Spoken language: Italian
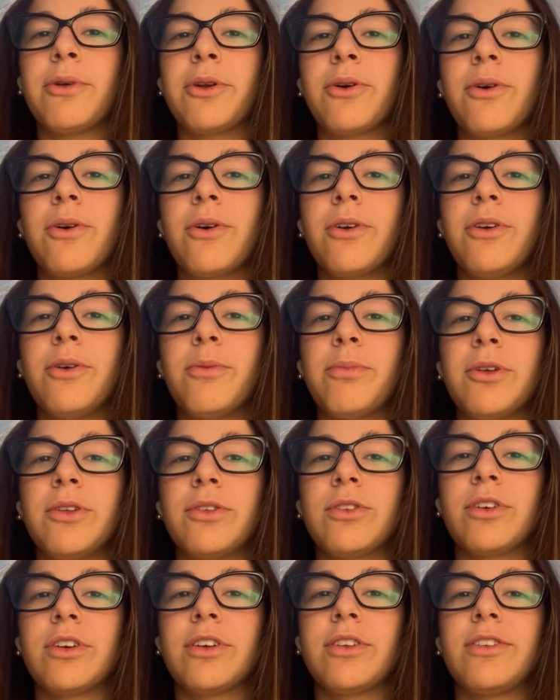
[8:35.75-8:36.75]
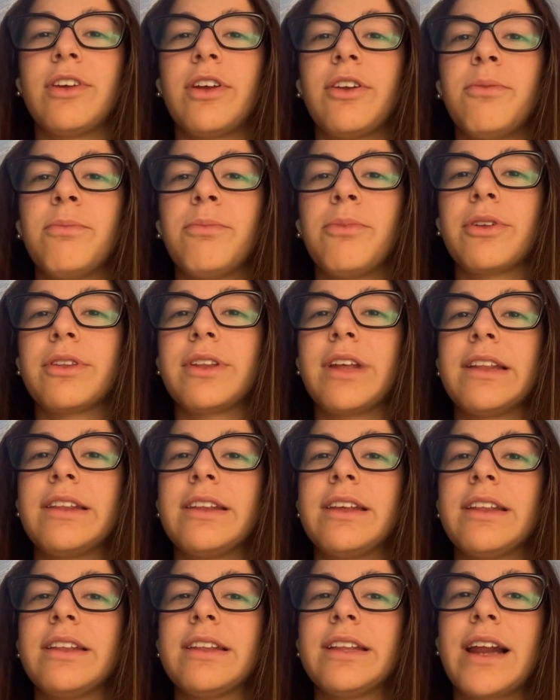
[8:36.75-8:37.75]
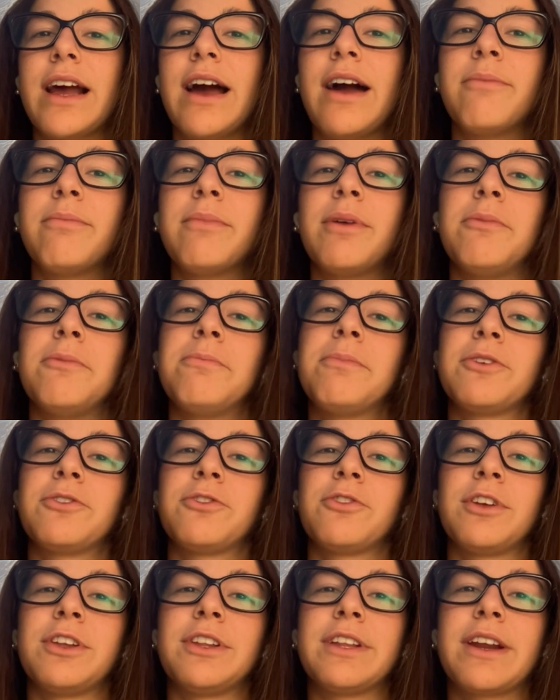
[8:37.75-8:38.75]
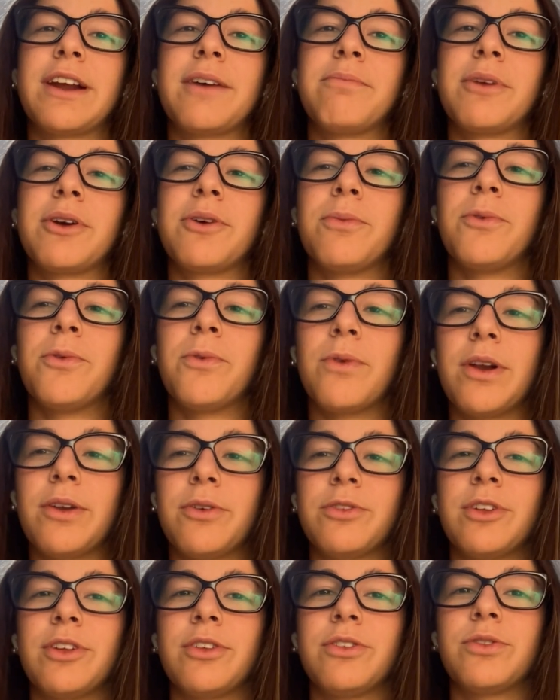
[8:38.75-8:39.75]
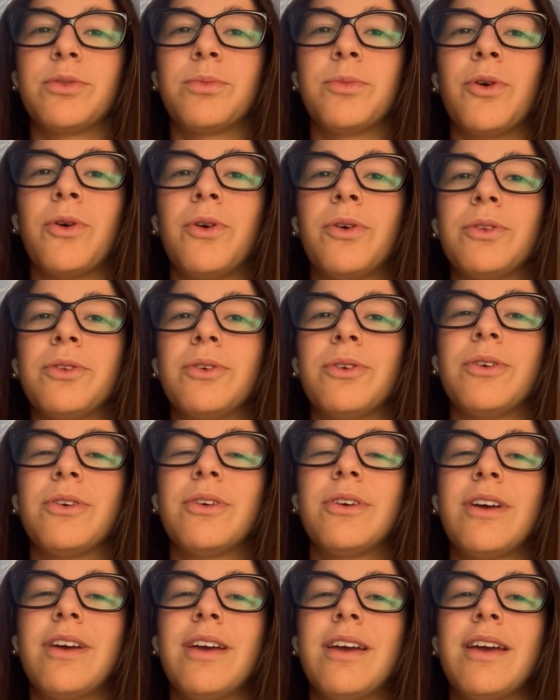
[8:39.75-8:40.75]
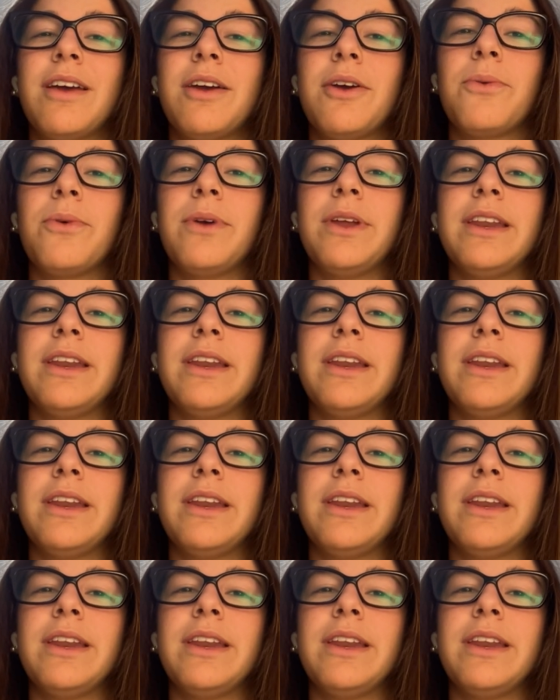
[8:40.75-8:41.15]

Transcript: però io penso che siano importanti entrambe, mi piacciono entrambe comunque allo stesso modo, mm-hmm.